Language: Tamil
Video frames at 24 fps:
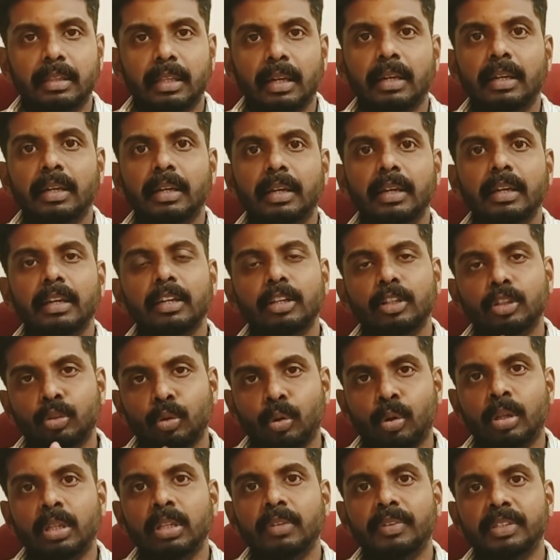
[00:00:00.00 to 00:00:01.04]
தங்கி
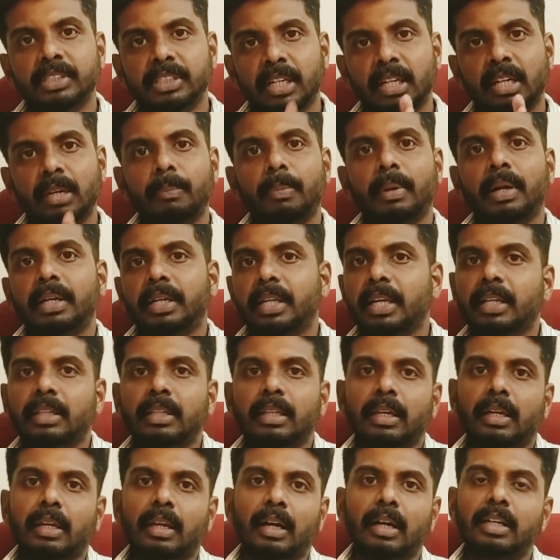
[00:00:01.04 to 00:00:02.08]
தொடர்ந்து விசாரணை பண்ணிட்டே
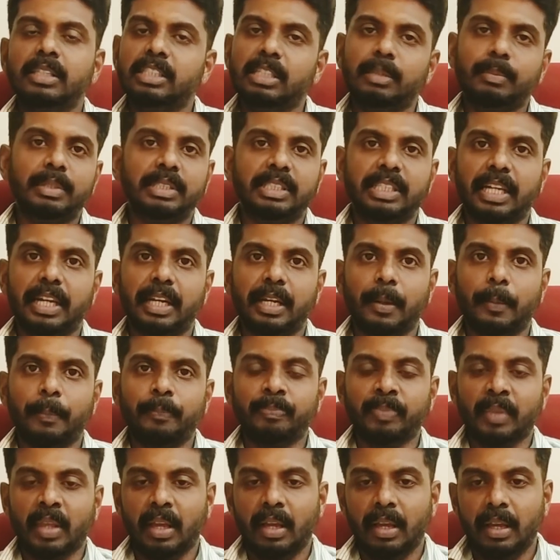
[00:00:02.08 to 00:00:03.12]
இருந்திருக்கிறாங்க சிபிசிஐடி
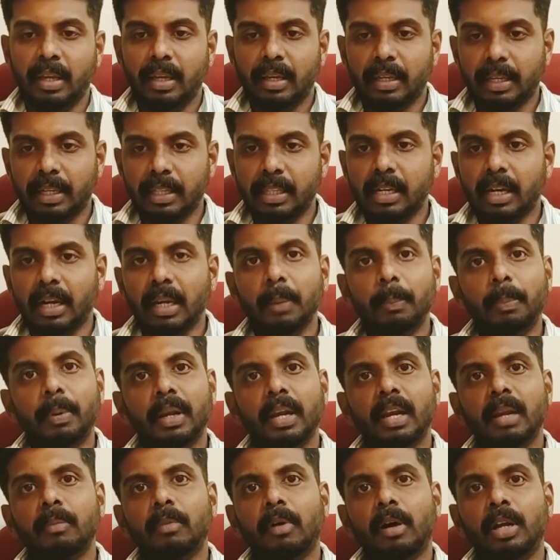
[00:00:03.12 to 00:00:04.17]
இதன்
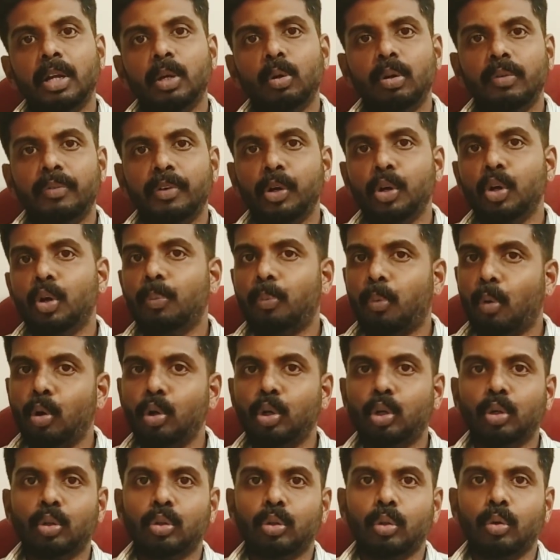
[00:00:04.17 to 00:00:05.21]
அடிப்படையில் நம்ம ஆல்ரெடி ஒரு வீடியோ
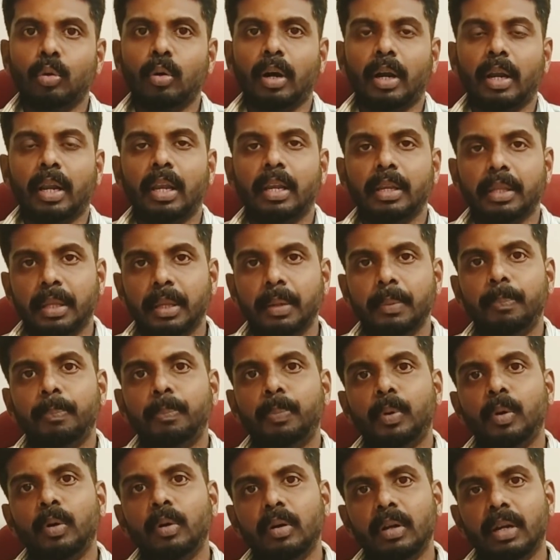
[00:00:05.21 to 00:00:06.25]
போட்டிருந்தோம் ஆனால்
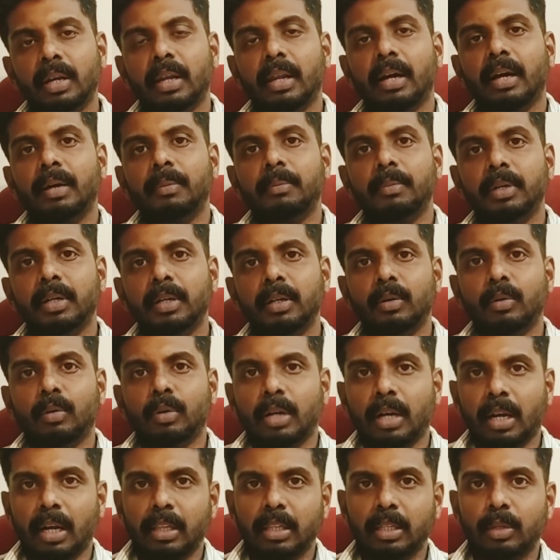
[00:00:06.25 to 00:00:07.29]
இப்போ நாம
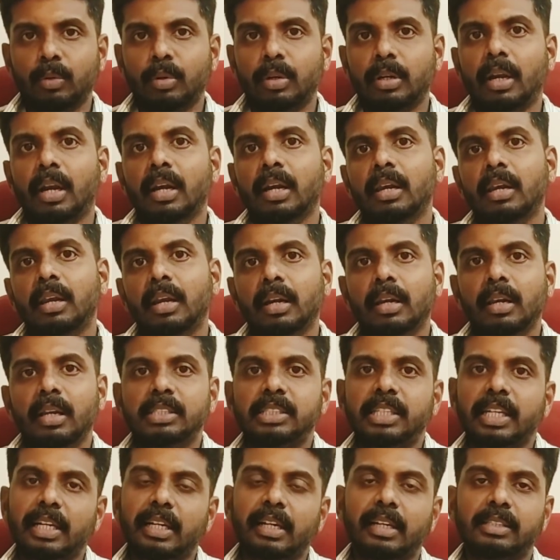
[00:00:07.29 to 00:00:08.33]
கடந்த ஒரு நான்கு நாட்கள
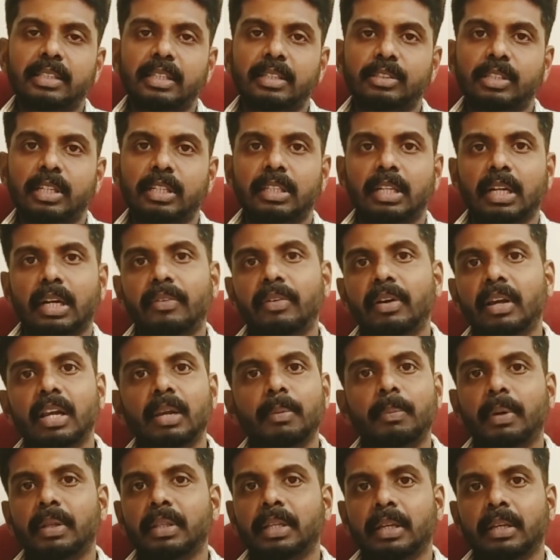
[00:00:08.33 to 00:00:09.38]
சேகரிச்ச
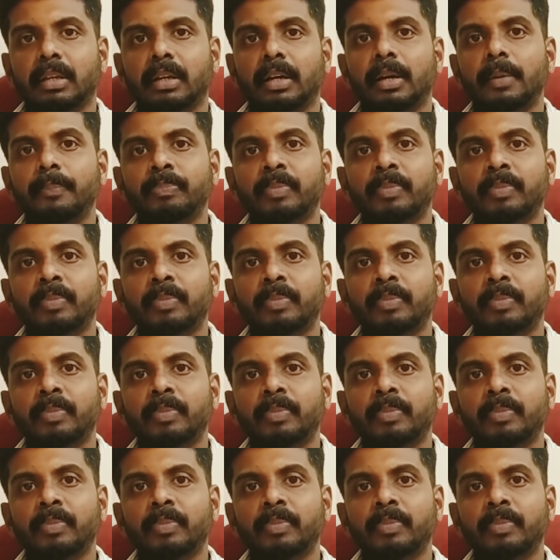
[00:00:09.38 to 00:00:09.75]
தகவல்கள் பாத்தீங்கன்னா